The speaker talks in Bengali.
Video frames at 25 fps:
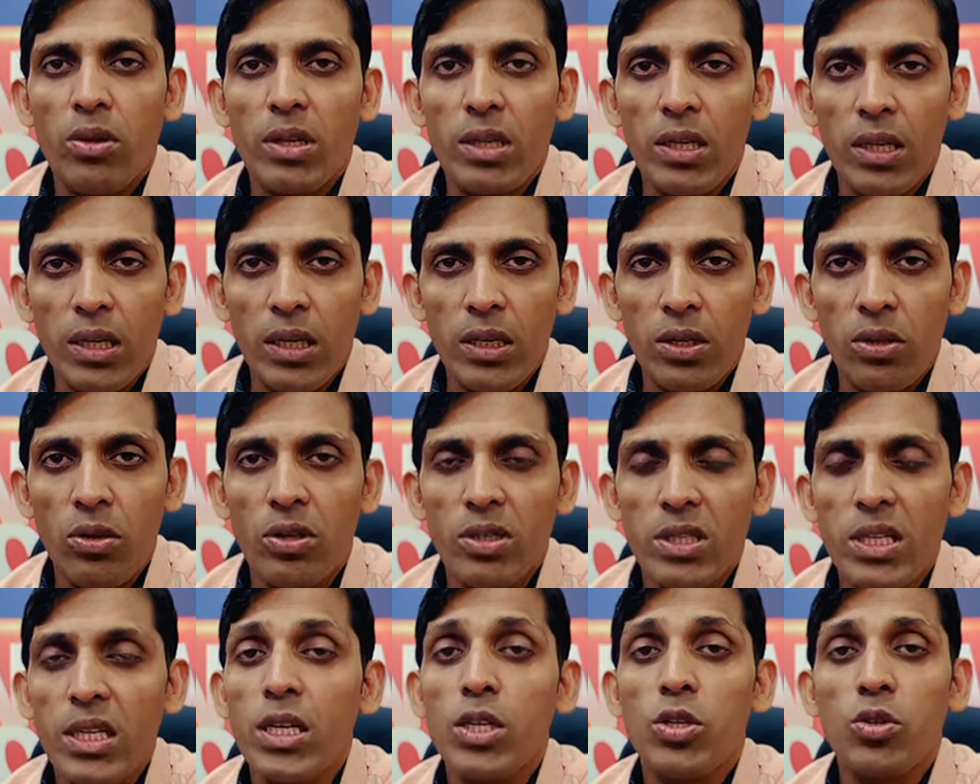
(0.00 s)
এই নয়
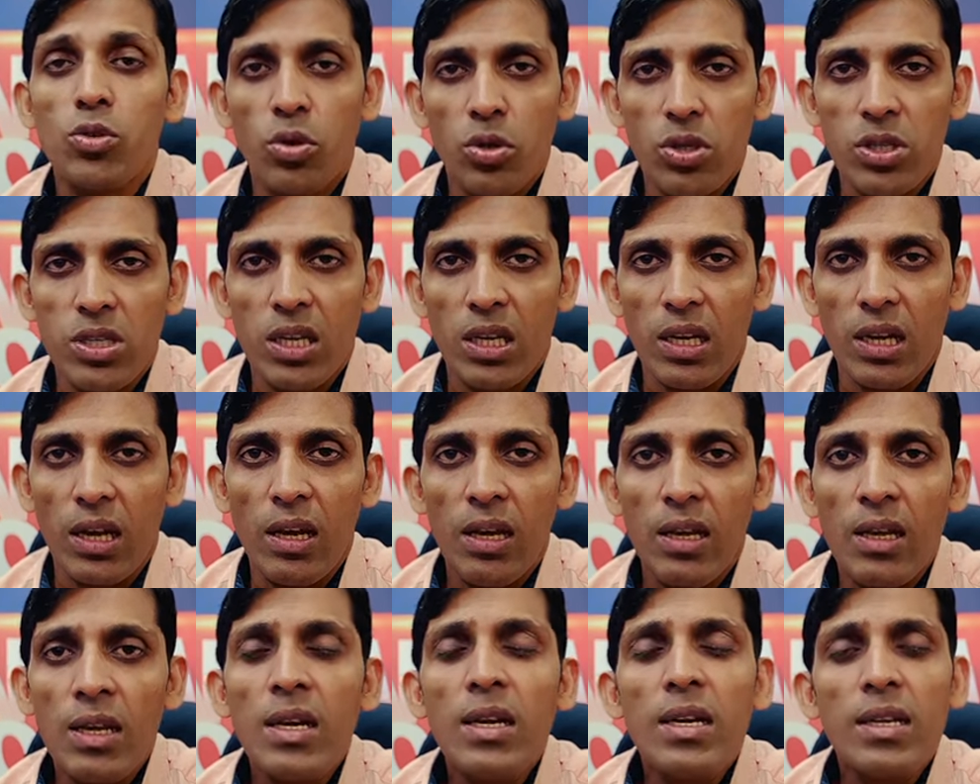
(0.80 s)
যে কিছু হচ্ছে না
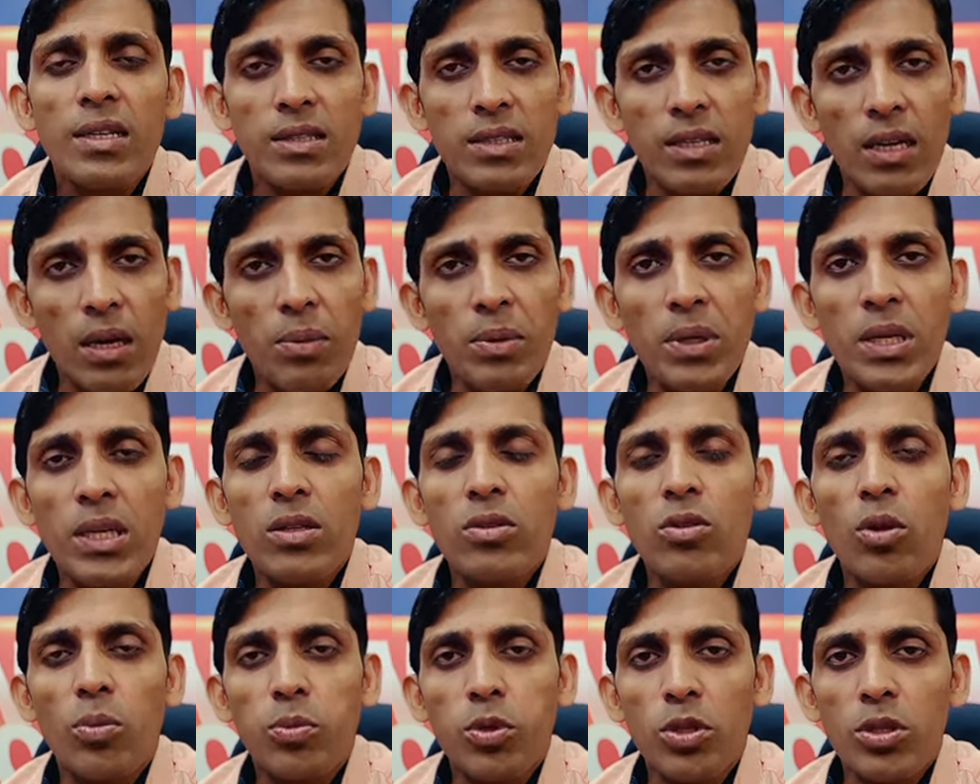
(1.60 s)
যে ব্রিটিশ
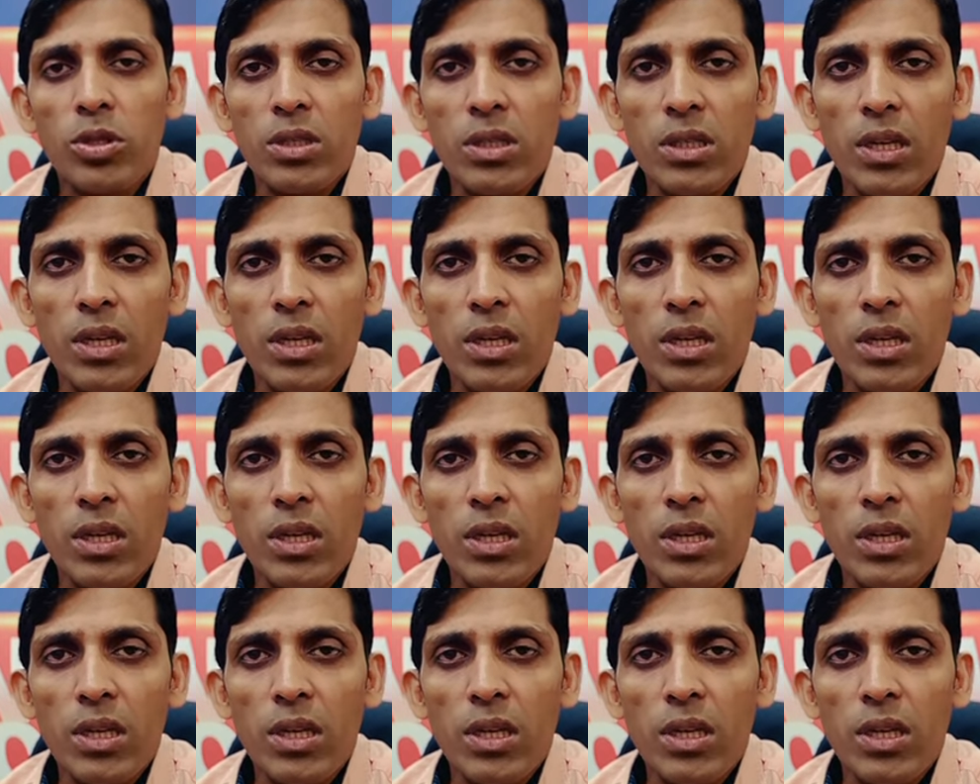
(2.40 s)
দপ্তর